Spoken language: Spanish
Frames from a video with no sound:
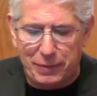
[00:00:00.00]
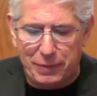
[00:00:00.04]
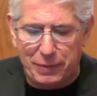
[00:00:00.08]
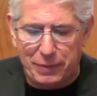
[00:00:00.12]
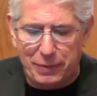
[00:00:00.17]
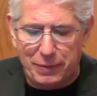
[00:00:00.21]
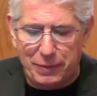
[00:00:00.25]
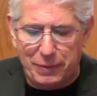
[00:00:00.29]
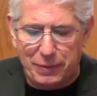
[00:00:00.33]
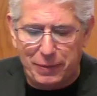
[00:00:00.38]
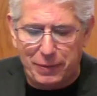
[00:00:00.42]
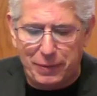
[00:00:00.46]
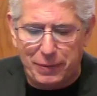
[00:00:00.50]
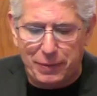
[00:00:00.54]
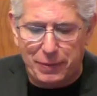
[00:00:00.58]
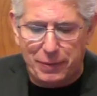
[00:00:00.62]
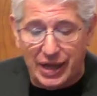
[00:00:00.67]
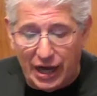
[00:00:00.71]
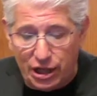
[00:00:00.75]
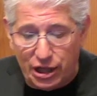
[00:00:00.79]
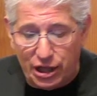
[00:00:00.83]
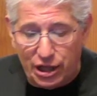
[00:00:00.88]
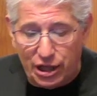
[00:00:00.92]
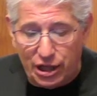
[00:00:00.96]
versos
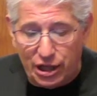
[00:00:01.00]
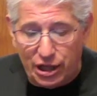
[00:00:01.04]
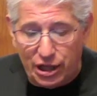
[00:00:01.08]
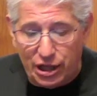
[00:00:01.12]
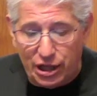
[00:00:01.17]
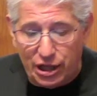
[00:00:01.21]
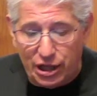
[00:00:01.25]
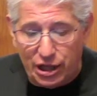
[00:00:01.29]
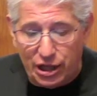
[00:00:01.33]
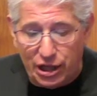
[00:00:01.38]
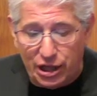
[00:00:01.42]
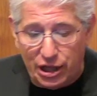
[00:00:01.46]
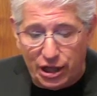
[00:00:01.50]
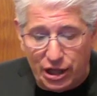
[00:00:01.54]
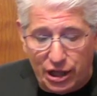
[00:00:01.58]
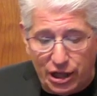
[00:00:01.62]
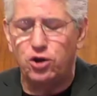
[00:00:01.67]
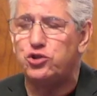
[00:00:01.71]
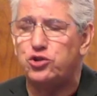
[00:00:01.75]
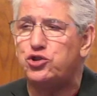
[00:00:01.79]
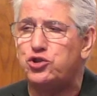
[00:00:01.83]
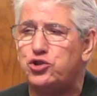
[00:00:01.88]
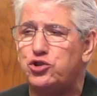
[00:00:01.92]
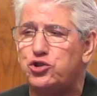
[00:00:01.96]
del 14 al
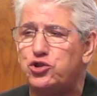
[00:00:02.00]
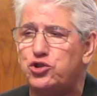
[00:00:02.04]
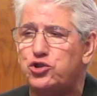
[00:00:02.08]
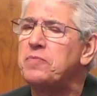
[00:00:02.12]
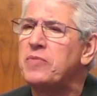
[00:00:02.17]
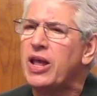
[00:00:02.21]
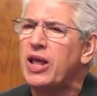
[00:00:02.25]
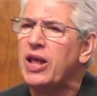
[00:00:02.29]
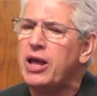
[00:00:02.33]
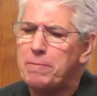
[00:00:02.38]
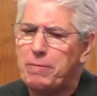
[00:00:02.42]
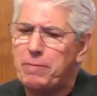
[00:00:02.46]
28.